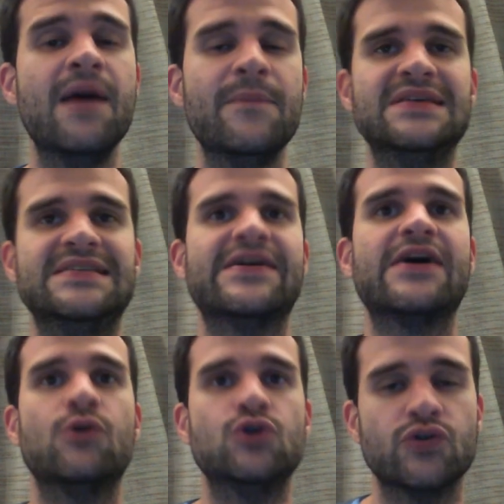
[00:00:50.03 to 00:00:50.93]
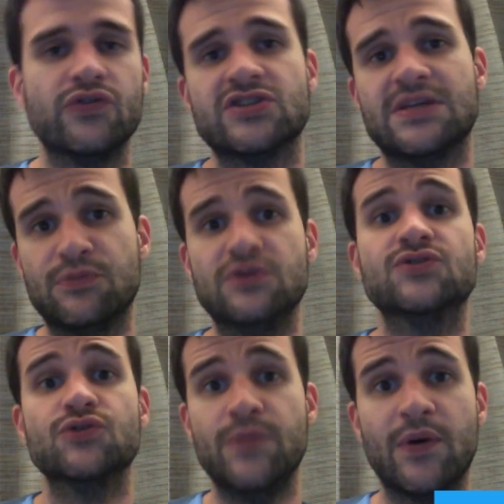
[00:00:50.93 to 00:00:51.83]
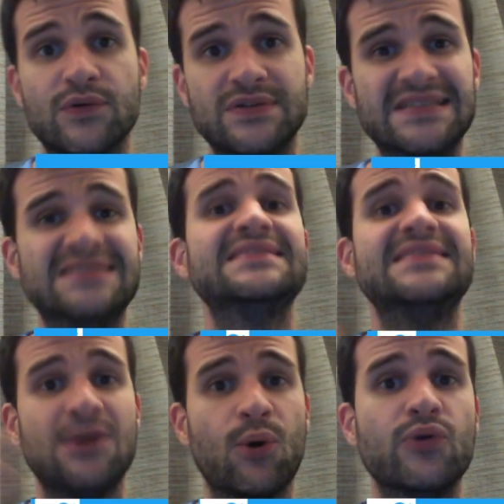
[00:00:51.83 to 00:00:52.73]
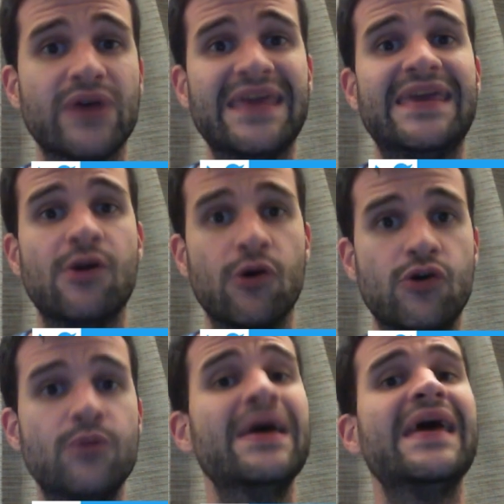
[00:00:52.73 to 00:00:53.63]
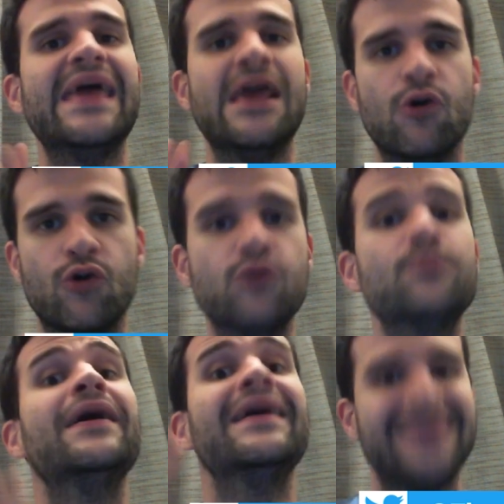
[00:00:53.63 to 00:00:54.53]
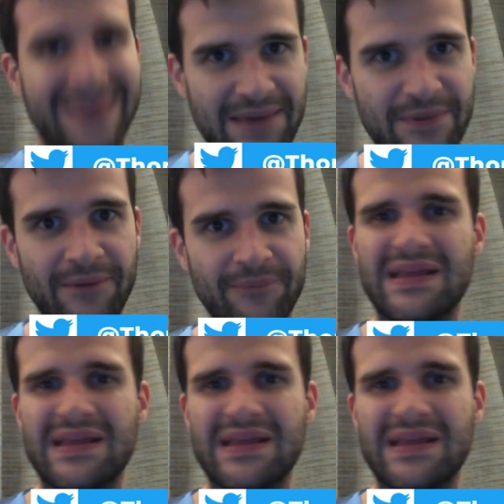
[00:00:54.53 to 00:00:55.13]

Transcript: Mais c'est vrai qu'aujourd'hui, dans cette position numéro 6, c'est Rodri qui l'occupe et il l'occupe très bien.